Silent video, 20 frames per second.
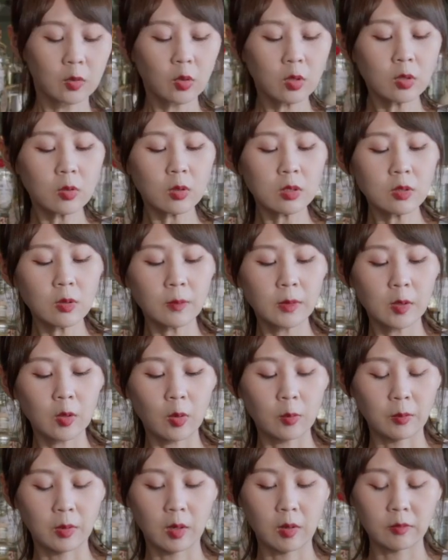各位观众朋
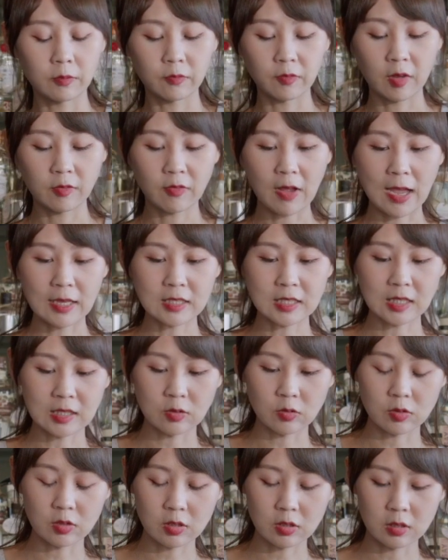友有没有发
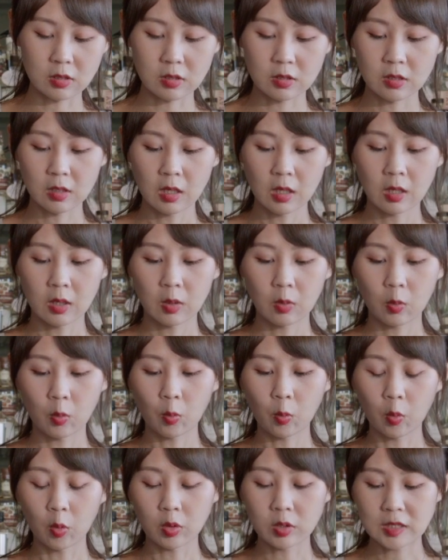现，就是
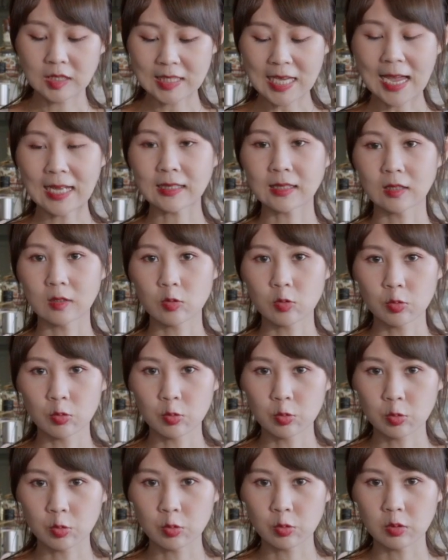我下的
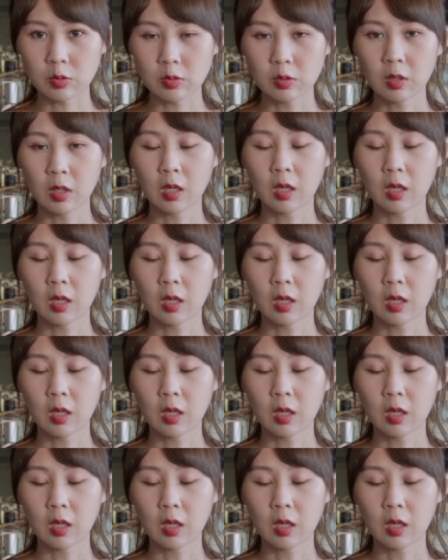顺序